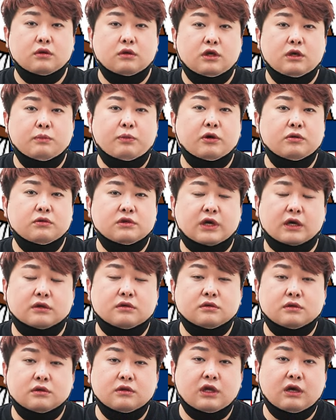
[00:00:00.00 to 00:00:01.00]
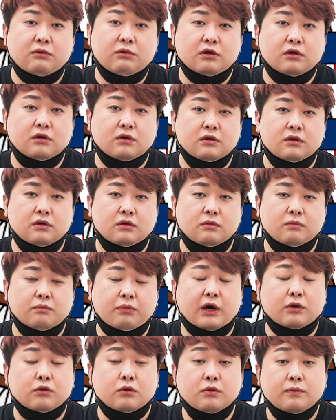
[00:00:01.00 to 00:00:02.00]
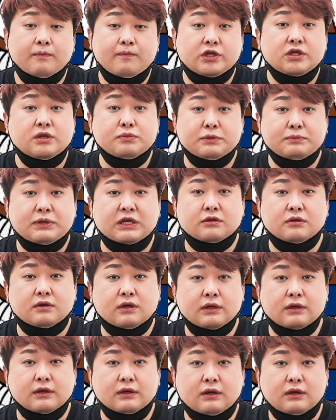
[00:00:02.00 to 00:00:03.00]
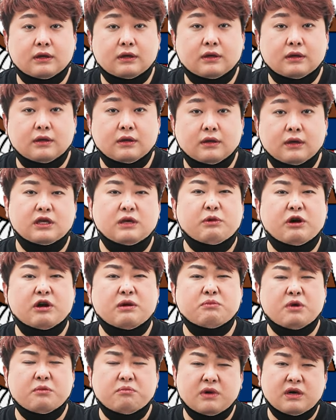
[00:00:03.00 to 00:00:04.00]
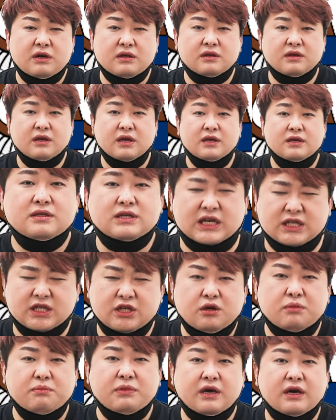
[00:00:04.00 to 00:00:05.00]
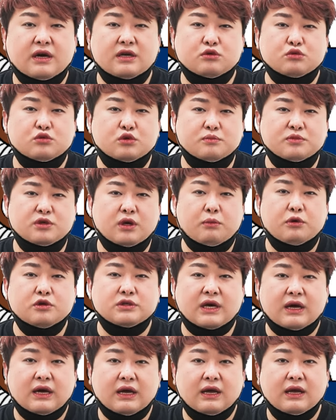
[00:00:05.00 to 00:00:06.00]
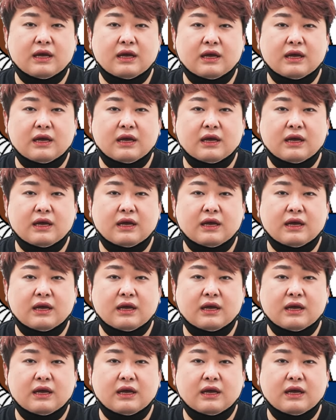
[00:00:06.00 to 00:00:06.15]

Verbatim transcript: 이번 작전 끝나면은 바로 진급심사 들어가니까 이번 한 번만 자체 정비해가지고 좀 써보자.